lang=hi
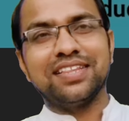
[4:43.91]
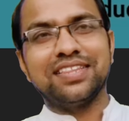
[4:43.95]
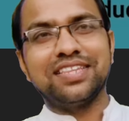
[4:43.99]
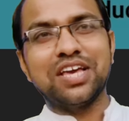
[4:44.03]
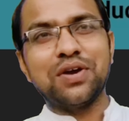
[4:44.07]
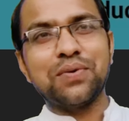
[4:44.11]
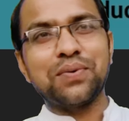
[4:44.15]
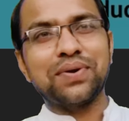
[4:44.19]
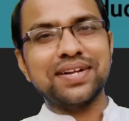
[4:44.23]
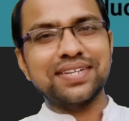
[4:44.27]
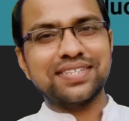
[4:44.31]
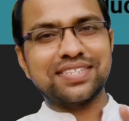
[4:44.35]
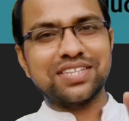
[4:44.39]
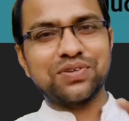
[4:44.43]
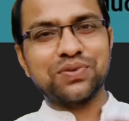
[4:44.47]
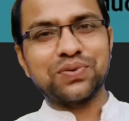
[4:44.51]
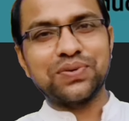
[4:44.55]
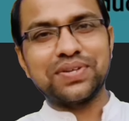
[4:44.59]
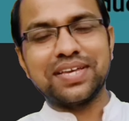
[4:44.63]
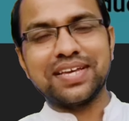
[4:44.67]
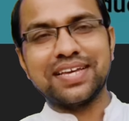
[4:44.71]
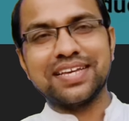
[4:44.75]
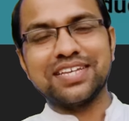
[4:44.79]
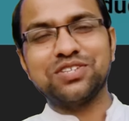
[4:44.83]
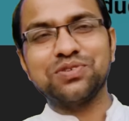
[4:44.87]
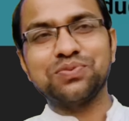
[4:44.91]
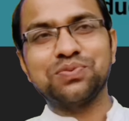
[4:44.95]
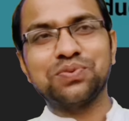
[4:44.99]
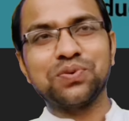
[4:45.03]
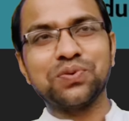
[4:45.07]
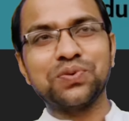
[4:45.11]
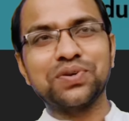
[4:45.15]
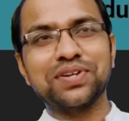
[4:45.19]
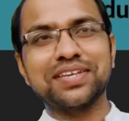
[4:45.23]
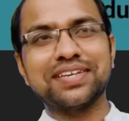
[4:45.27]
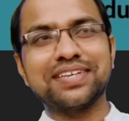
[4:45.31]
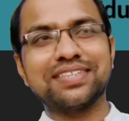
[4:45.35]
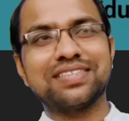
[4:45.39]
देवघर से कोई हैं जो
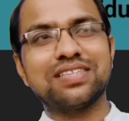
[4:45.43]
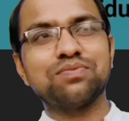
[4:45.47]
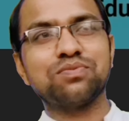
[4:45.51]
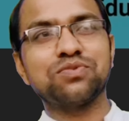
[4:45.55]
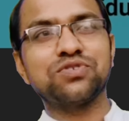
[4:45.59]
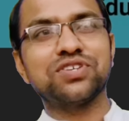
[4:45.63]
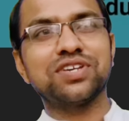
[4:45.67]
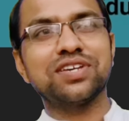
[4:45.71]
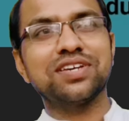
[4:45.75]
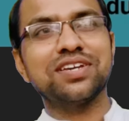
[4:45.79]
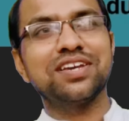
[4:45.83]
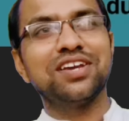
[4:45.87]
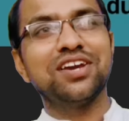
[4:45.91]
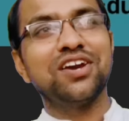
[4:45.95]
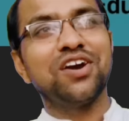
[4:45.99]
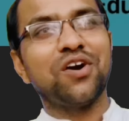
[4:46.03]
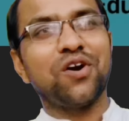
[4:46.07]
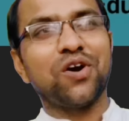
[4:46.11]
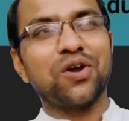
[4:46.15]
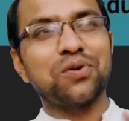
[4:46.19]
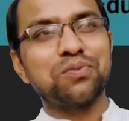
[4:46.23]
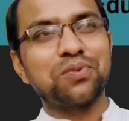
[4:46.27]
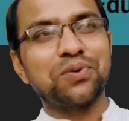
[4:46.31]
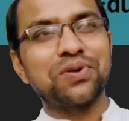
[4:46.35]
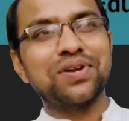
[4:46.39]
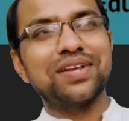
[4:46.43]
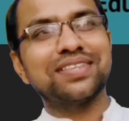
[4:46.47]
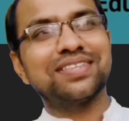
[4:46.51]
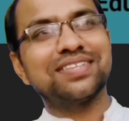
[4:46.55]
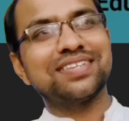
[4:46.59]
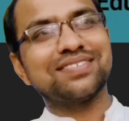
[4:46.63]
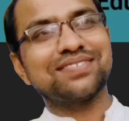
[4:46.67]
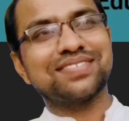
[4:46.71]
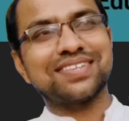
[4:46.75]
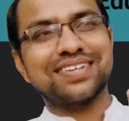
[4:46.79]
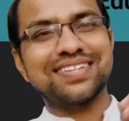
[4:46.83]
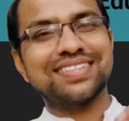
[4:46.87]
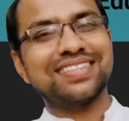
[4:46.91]
फ़ोन किए थे मुझे और बोले
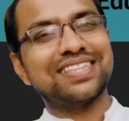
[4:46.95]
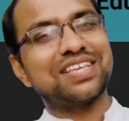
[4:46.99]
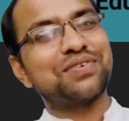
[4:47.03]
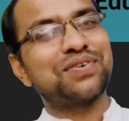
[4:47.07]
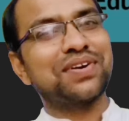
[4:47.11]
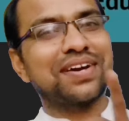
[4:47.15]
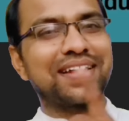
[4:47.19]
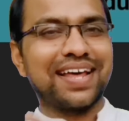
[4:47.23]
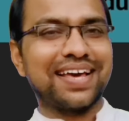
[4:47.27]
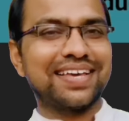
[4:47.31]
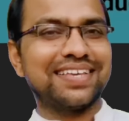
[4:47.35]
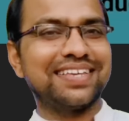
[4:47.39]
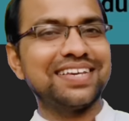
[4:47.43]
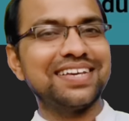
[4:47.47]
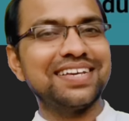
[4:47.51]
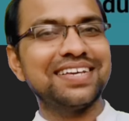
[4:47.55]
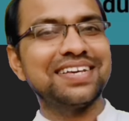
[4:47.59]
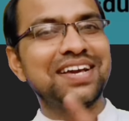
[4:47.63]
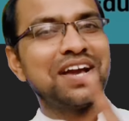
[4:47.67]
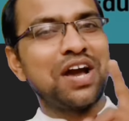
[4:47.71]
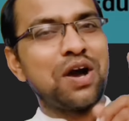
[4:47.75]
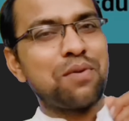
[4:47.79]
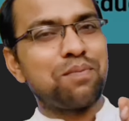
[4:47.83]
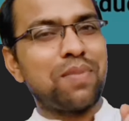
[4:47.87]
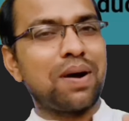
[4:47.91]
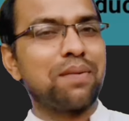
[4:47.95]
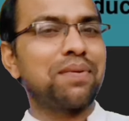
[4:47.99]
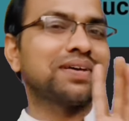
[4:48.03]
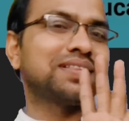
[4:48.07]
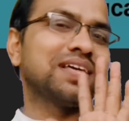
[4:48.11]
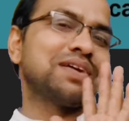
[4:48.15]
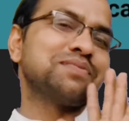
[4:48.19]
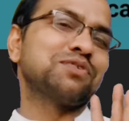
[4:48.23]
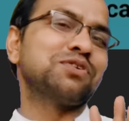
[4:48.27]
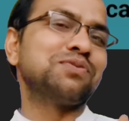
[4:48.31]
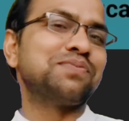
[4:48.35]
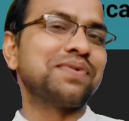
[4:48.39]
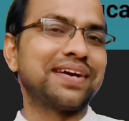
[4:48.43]
थे सर देवघर आइए बाबा
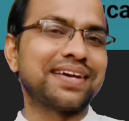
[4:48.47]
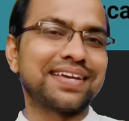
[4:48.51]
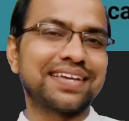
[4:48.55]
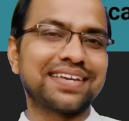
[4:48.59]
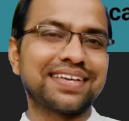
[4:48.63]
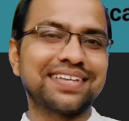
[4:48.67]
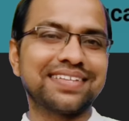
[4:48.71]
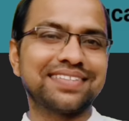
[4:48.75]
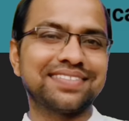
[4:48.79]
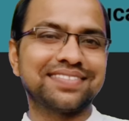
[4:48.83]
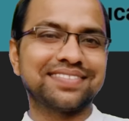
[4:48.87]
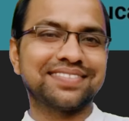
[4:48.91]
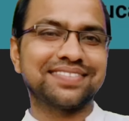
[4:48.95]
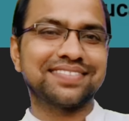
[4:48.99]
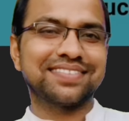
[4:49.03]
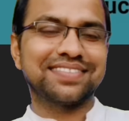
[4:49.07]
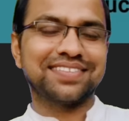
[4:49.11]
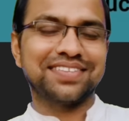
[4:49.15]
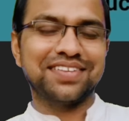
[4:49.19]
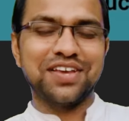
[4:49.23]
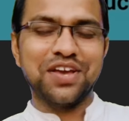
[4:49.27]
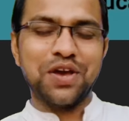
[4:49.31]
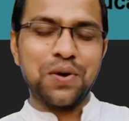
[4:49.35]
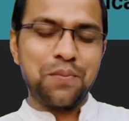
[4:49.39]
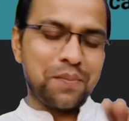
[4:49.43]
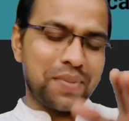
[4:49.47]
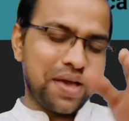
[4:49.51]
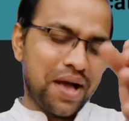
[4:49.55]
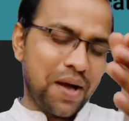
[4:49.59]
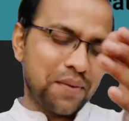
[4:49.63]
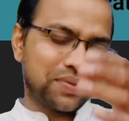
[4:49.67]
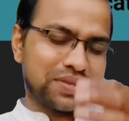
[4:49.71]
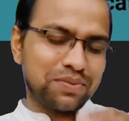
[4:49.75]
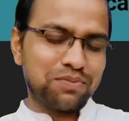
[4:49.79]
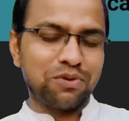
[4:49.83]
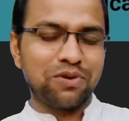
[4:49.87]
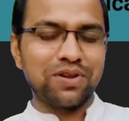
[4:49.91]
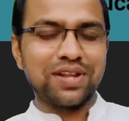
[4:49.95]
धाम घुमाएंगे मैं
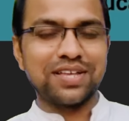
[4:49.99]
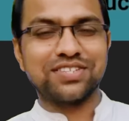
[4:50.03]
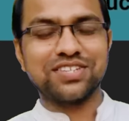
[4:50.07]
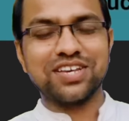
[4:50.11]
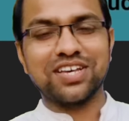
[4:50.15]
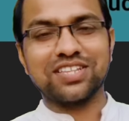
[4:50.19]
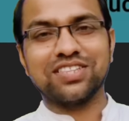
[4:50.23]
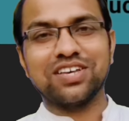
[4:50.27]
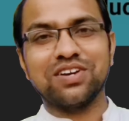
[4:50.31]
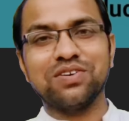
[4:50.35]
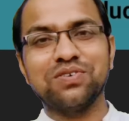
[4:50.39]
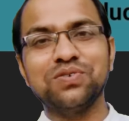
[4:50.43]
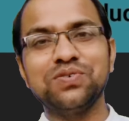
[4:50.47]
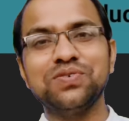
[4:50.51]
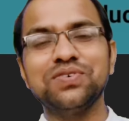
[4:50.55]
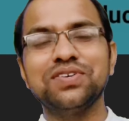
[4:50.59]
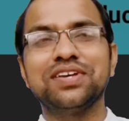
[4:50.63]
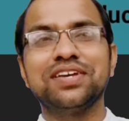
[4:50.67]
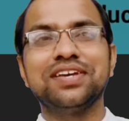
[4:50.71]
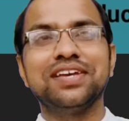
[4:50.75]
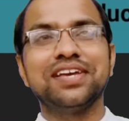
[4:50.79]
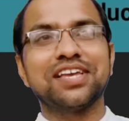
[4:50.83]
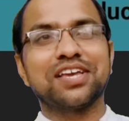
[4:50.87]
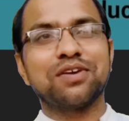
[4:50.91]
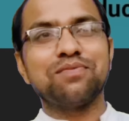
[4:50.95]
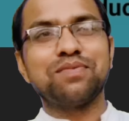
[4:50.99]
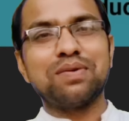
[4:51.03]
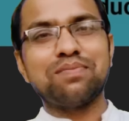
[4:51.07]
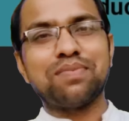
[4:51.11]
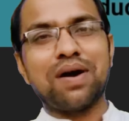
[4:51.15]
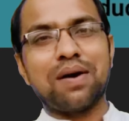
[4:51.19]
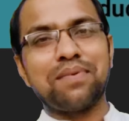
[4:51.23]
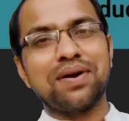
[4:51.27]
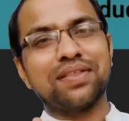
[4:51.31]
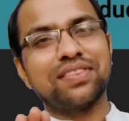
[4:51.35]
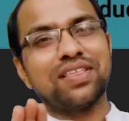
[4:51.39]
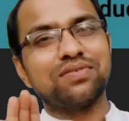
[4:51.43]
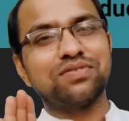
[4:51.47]
आपसे बोलना चाहता हूँ कि मैं
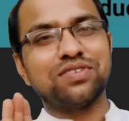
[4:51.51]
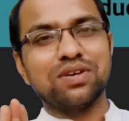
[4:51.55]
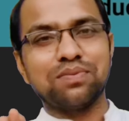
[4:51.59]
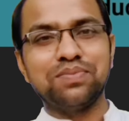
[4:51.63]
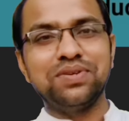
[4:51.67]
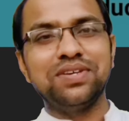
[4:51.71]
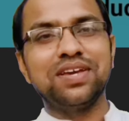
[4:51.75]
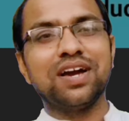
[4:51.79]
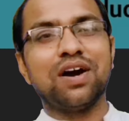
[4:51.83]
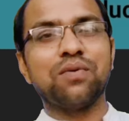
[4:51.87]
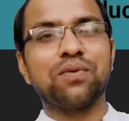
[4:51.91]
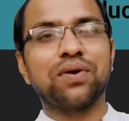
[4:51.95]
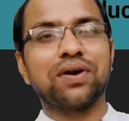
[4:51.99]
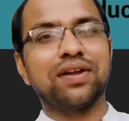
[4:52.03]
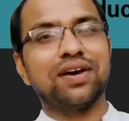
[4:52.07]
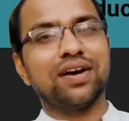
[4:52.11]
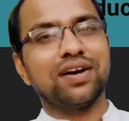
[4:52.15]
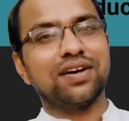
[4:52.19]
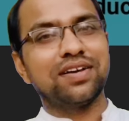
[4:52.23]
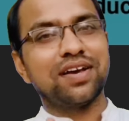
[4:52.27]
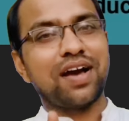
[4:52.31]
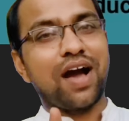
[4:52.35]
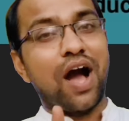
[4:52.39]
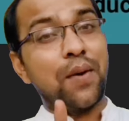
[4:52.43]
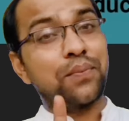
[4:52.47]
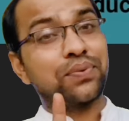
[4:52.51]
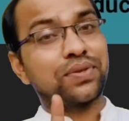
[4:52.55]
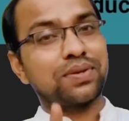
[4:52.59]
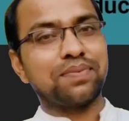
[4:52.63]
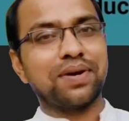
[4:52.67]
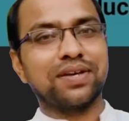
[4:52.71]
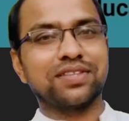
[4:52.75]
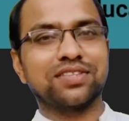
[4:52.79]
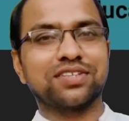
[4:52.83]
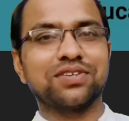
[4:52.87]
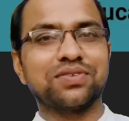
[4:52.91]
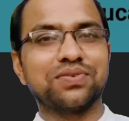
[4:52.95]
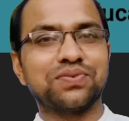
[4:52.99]
बाबा धाम जब भी आऊँगा ना आपसे
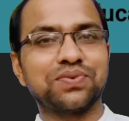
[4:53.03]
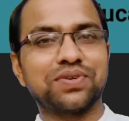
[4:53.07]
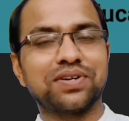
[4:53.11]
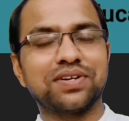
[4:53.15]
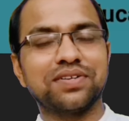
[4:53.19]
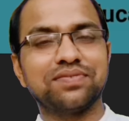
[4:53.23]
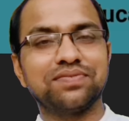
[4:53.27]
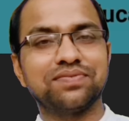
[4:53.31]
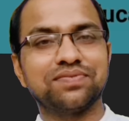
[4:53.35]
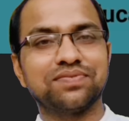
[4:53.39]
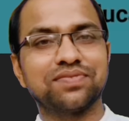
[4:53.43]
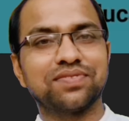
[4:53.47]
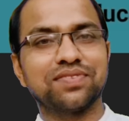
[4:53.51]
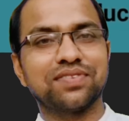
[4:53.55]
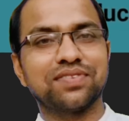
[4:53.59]
बात करूँगा